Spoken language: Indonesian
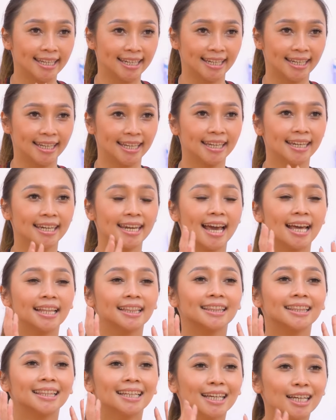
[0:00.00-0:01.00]
ini
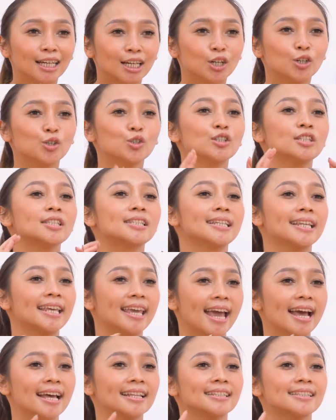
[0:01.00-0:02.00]
dan terus
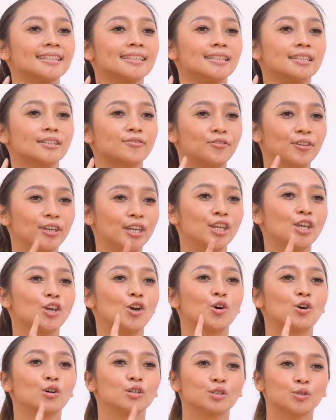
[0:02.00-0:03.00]
lihat
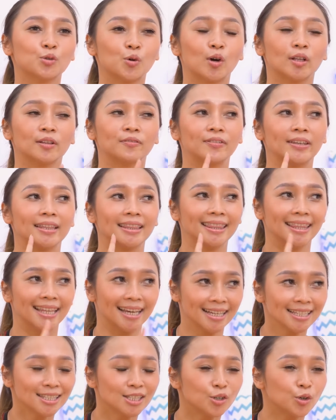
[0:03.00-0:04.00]
video squat
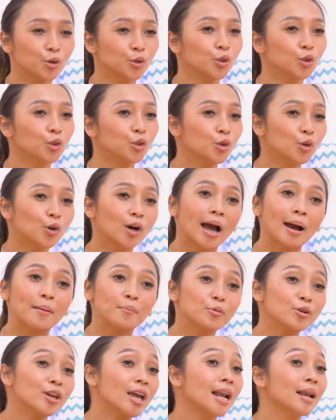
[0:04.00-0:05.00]
fitness untuk
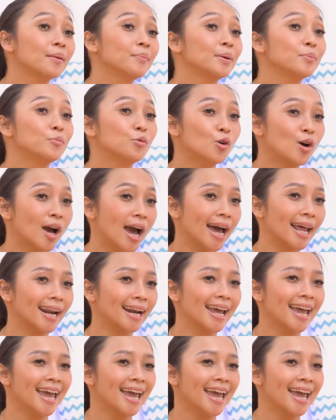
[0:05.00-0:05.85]
kamu yang lebih bugar.